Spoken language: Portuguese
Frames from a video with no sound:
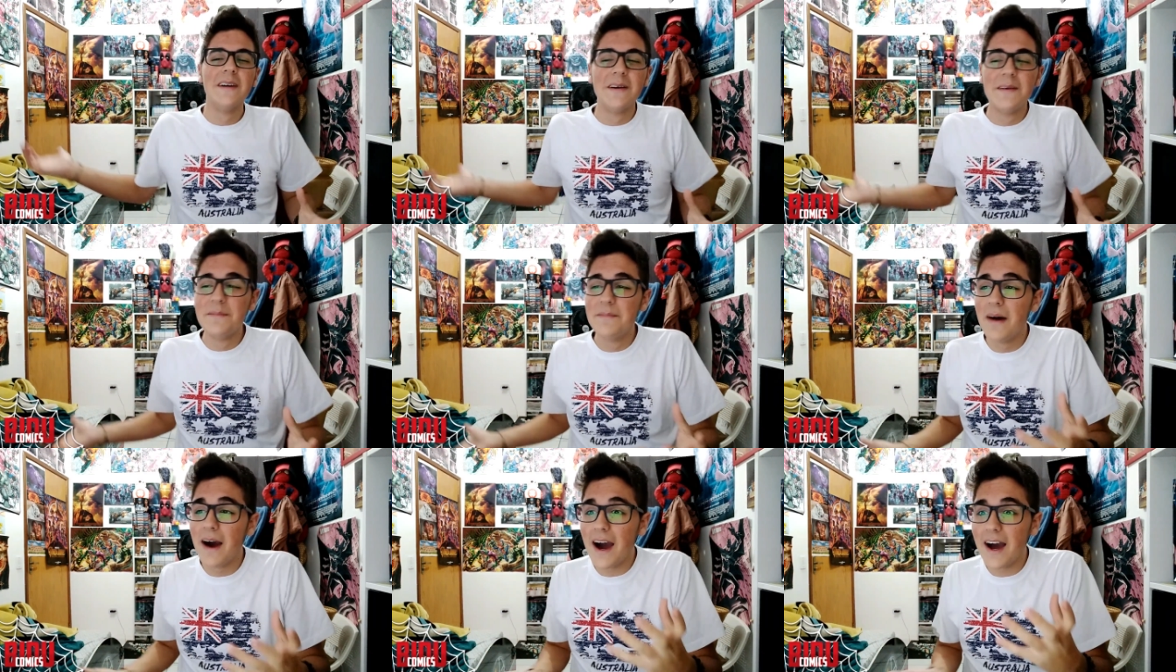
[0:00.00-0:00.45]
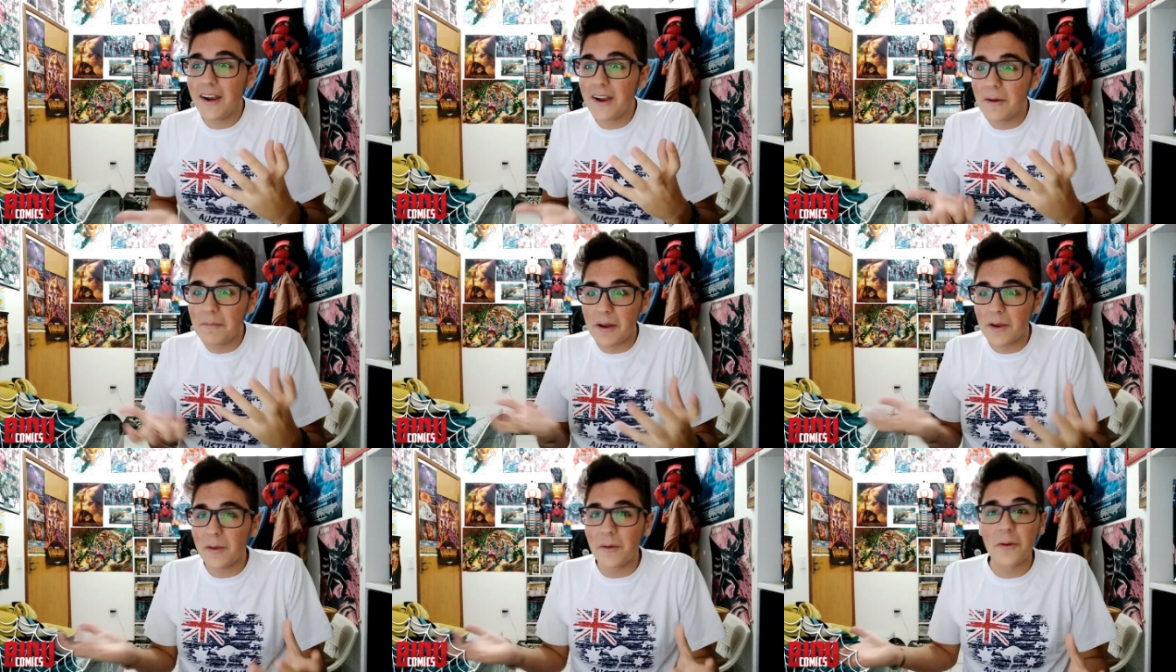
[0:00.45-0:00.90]
mano, é
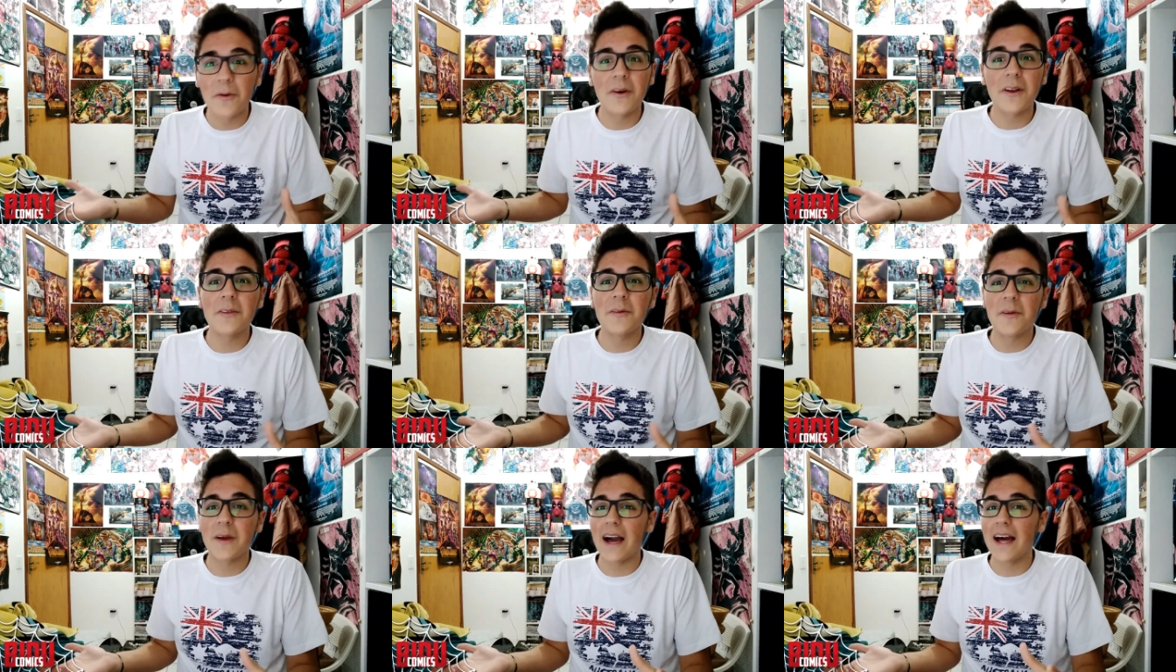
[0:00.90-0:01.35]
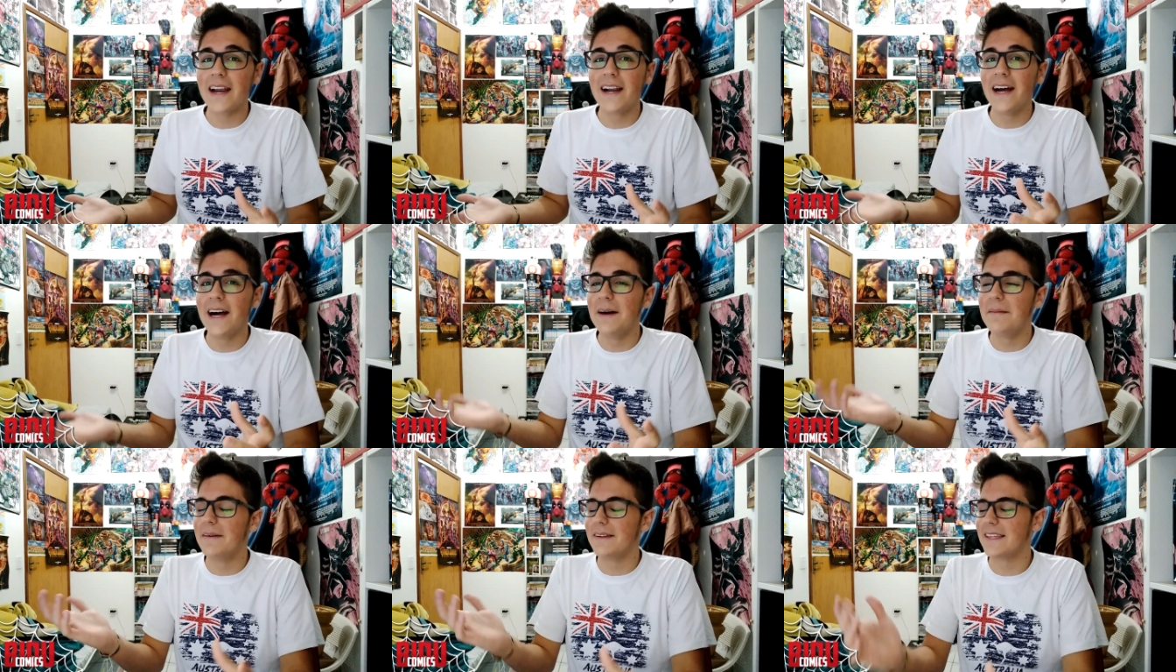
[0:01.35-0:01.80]
uma loucura do
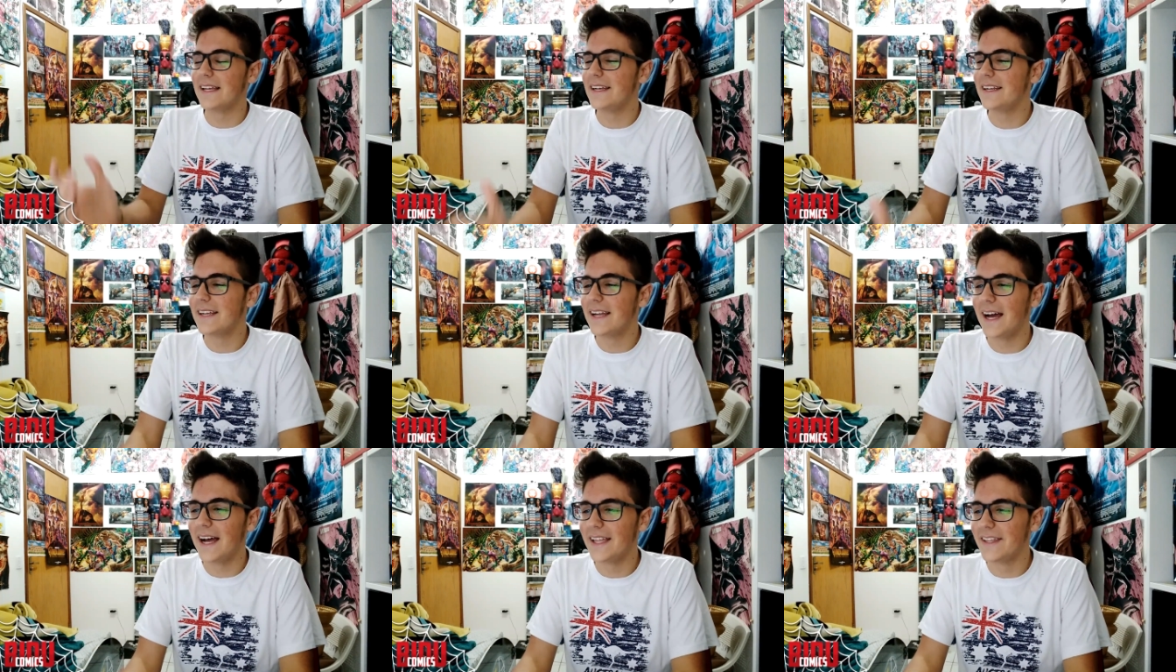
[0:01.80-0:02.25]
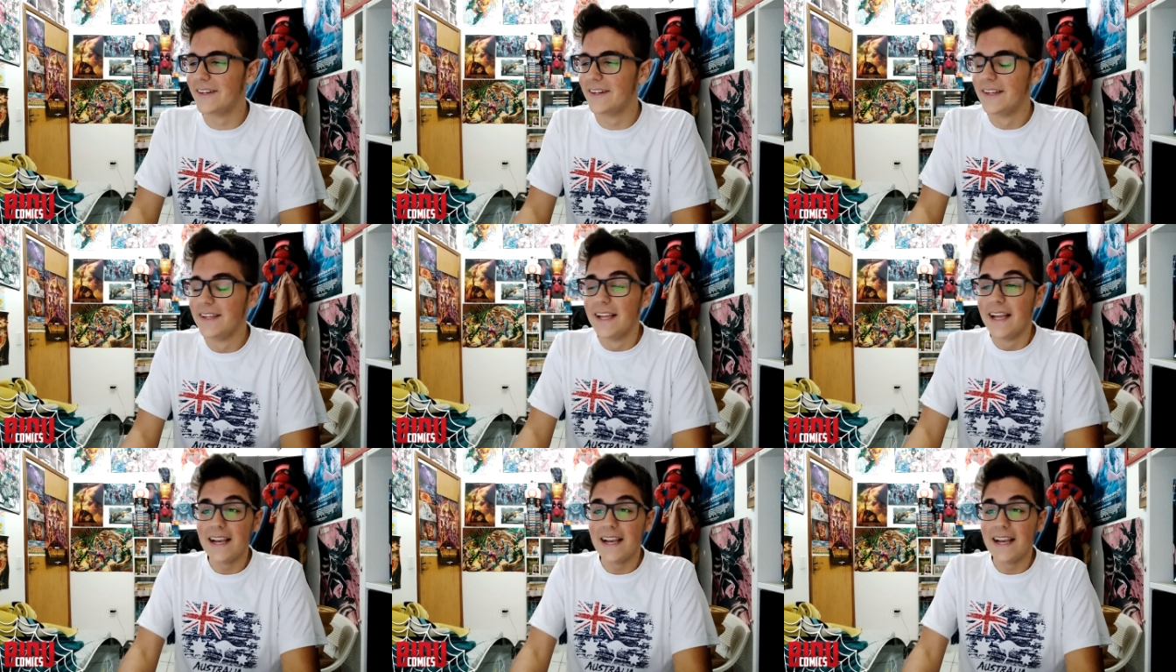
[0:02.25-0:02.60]
caramba, tá ligado?